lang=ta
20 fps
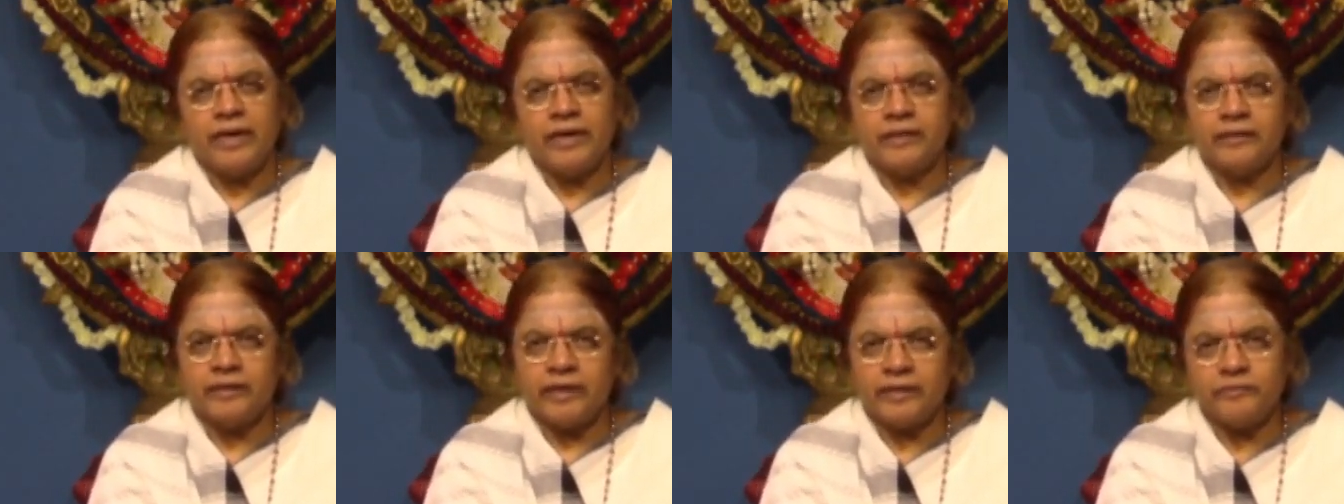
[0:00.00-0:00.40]

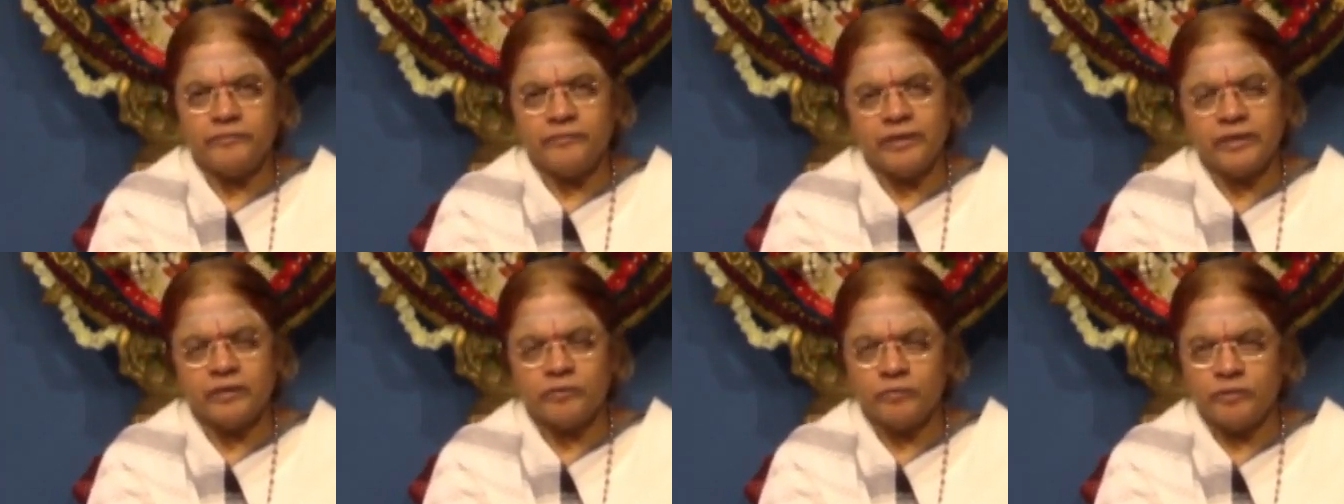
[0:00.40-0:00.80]
அது அது
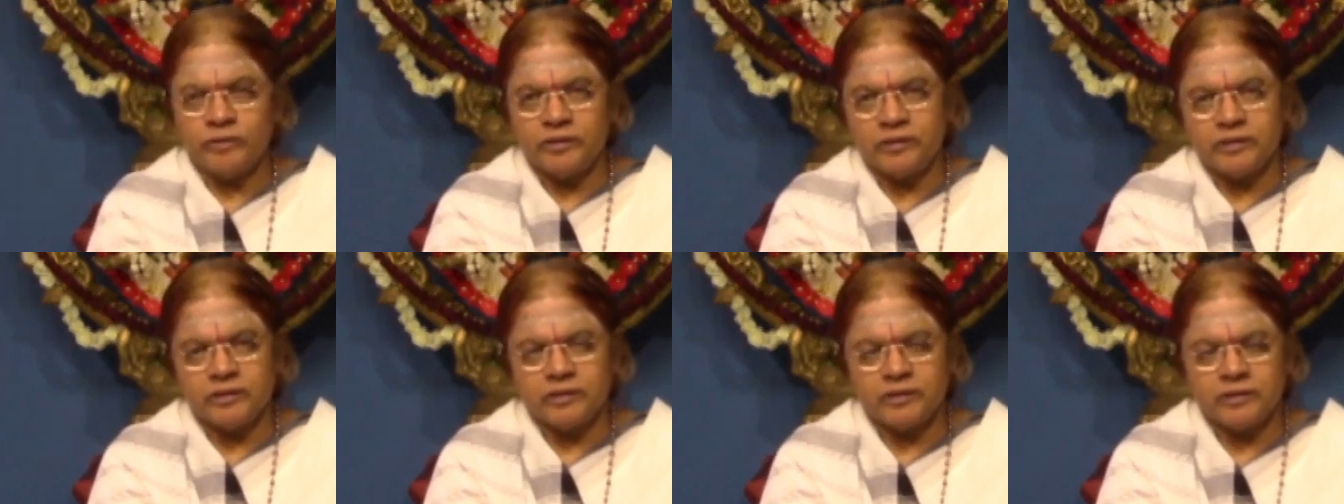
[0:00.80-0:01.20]
வேறு
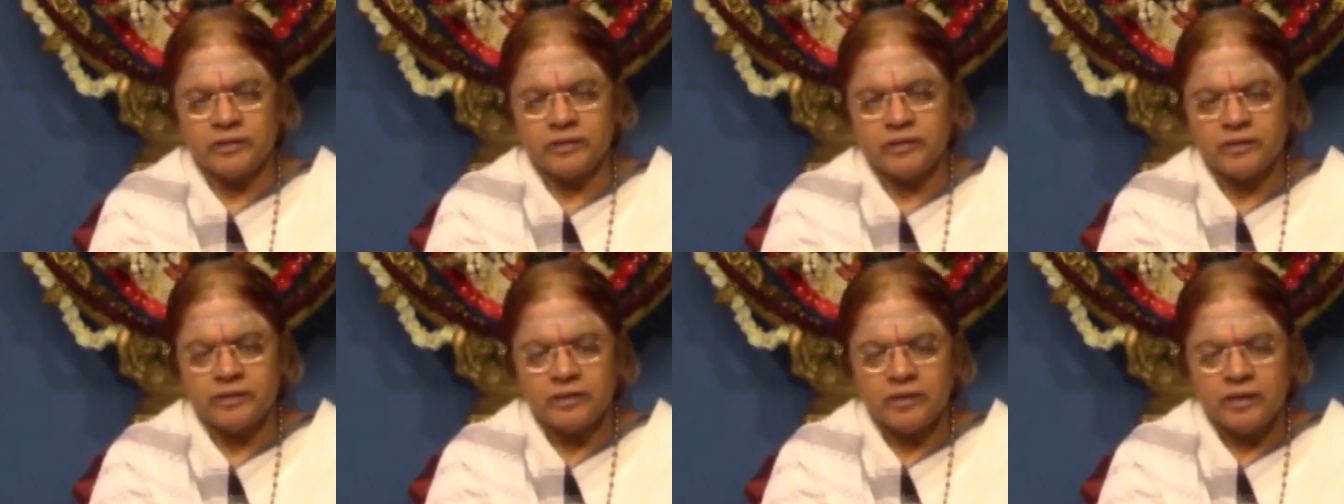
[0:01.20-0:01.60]
ஒன்று
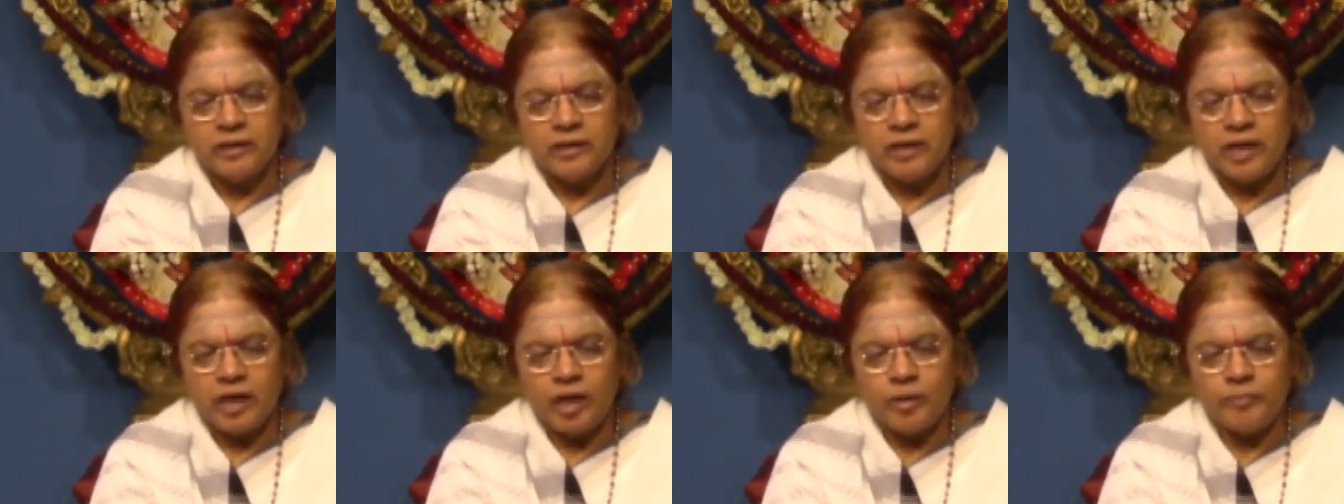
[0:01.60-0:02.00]
இருக்குது
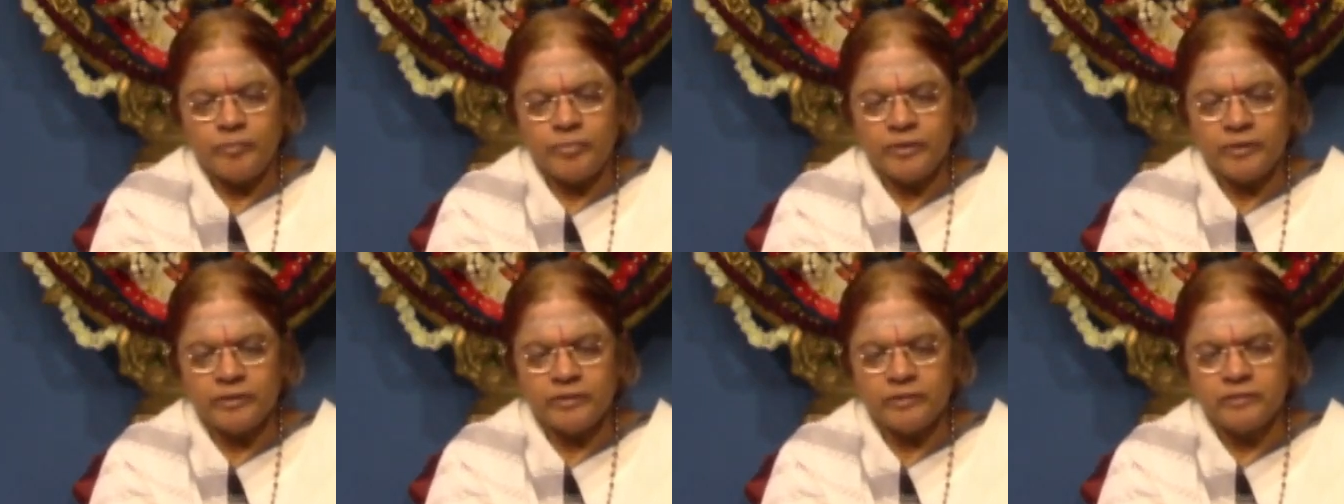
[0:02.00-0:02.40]

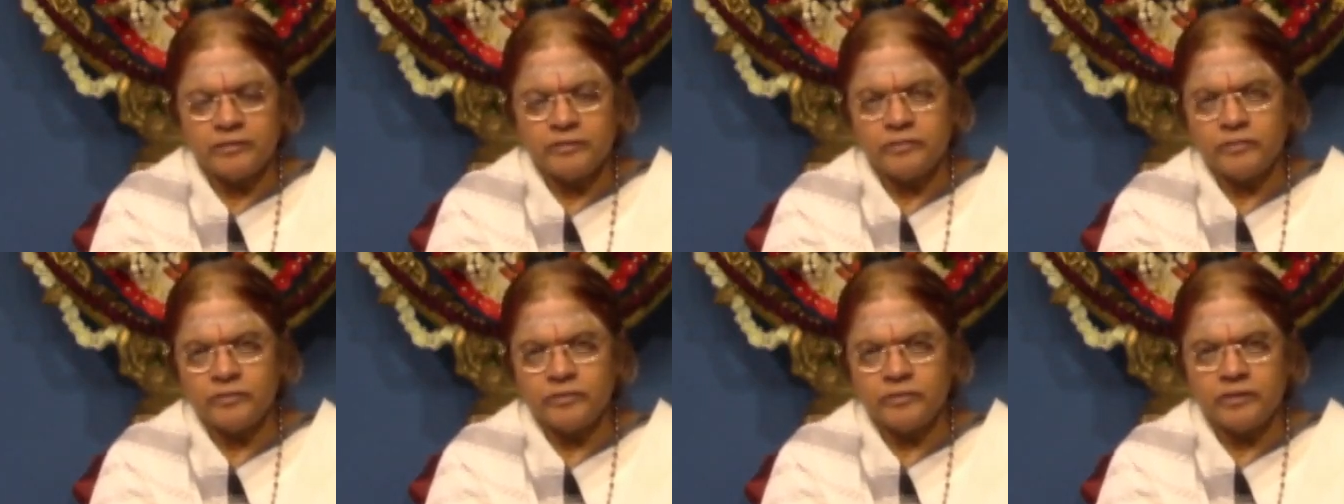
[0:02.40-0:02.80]
அப்புறம்
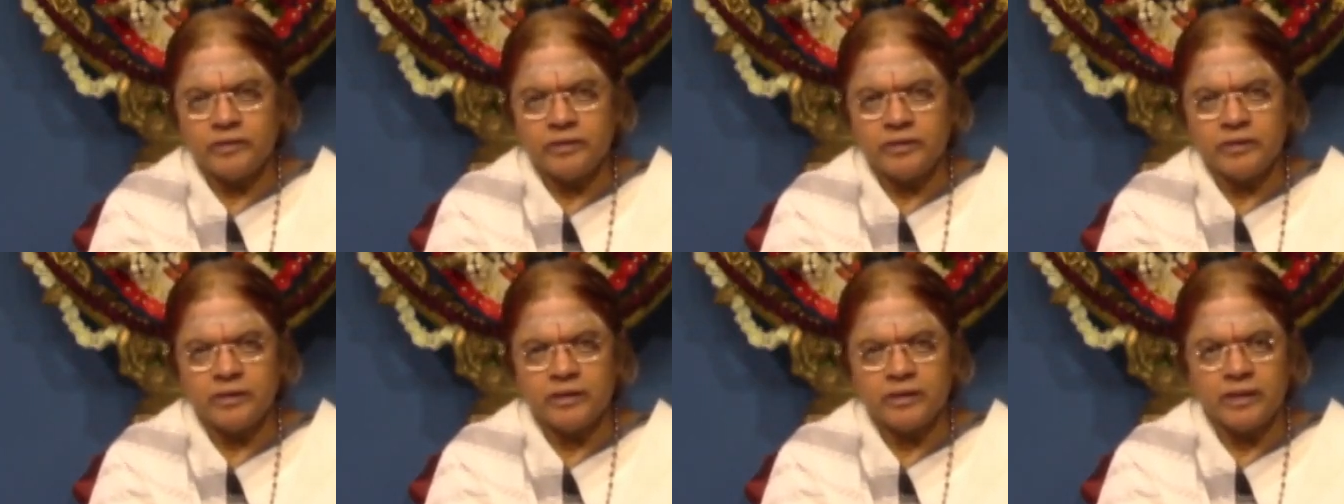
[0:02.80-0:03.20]
இன்னொன்று
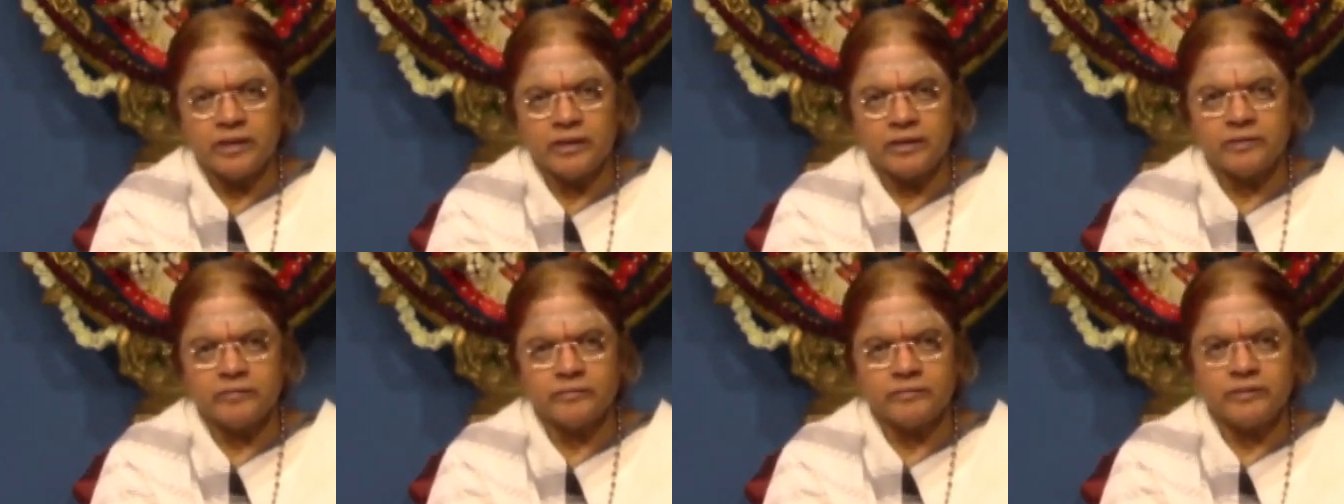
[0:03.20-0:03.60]

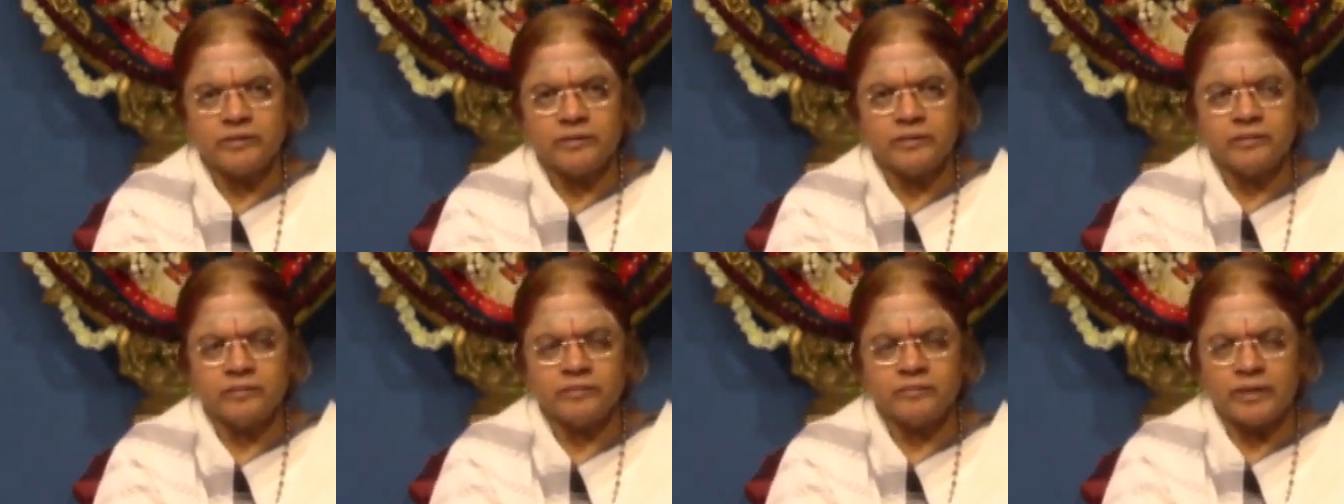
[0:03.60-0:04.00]
எங்களுக்கு வந்து